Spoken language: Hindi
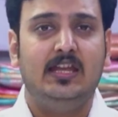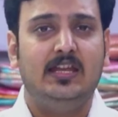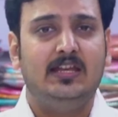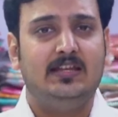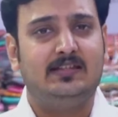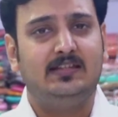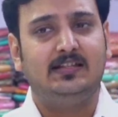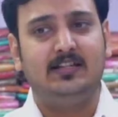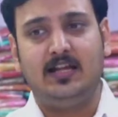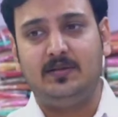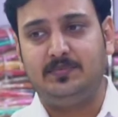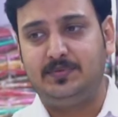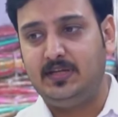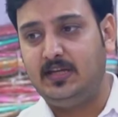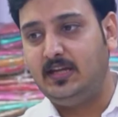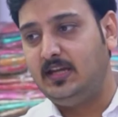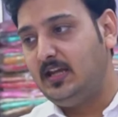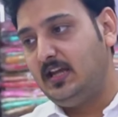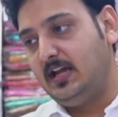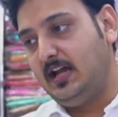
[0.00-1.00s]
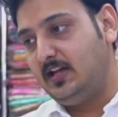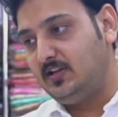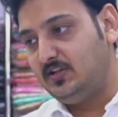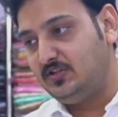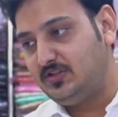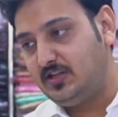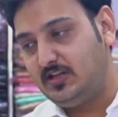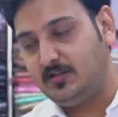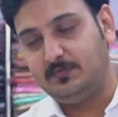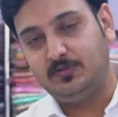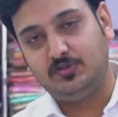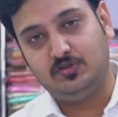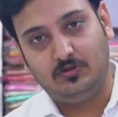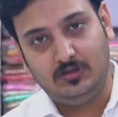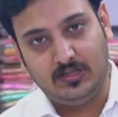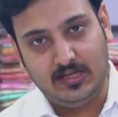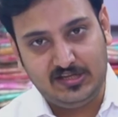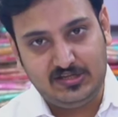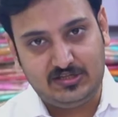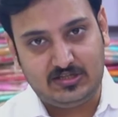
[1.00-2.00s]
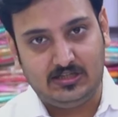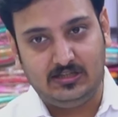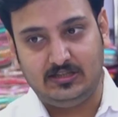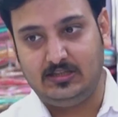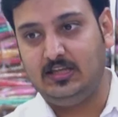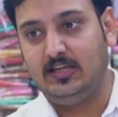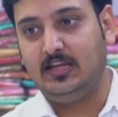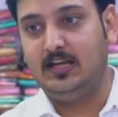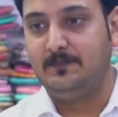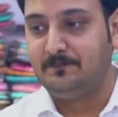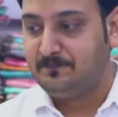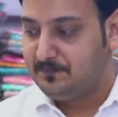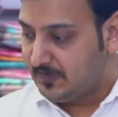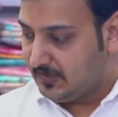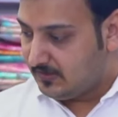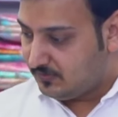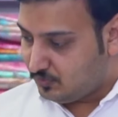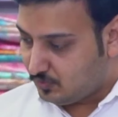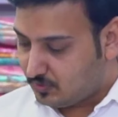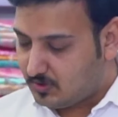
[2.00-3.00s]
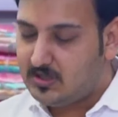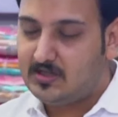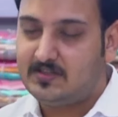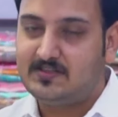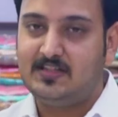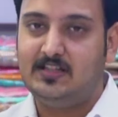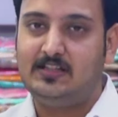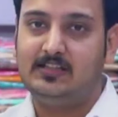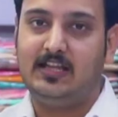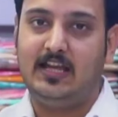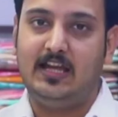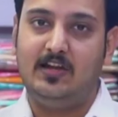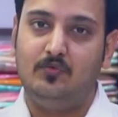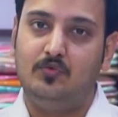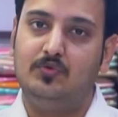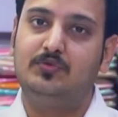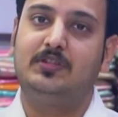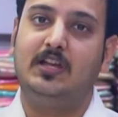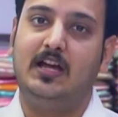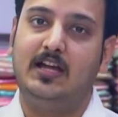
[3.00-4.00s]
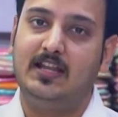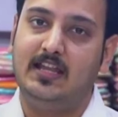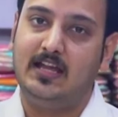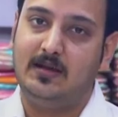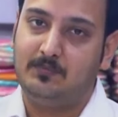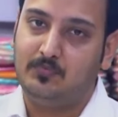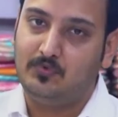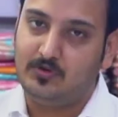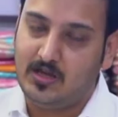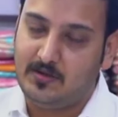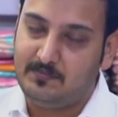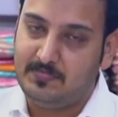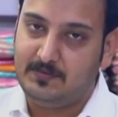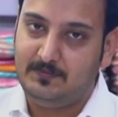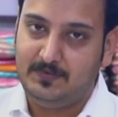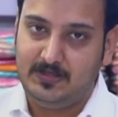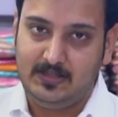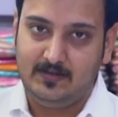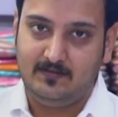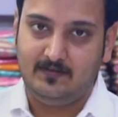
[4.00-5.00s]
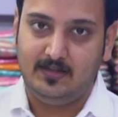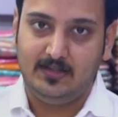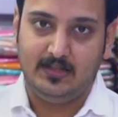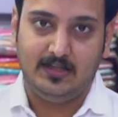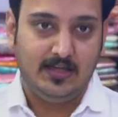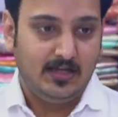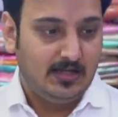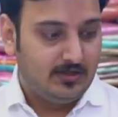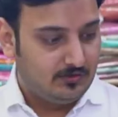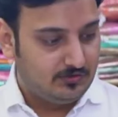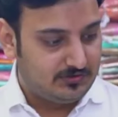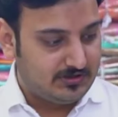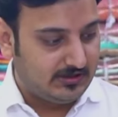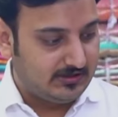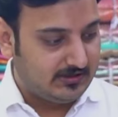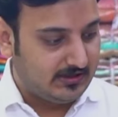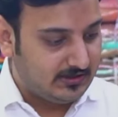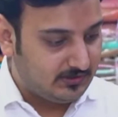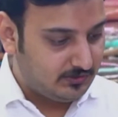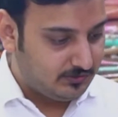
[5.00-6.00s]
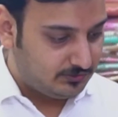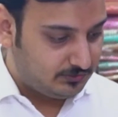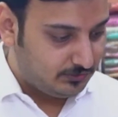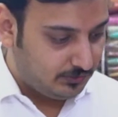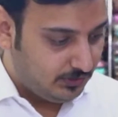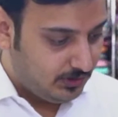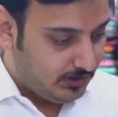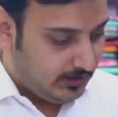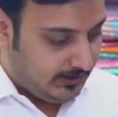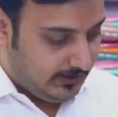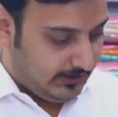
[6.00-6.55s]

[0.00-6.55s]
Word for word: इसी टाइप से हर स्टेट में जो लेंथ चलती है जो कट चलता है वो सारे आपको यहाँ पर मिलने वाले हैं तो चलते हैं दोस्तों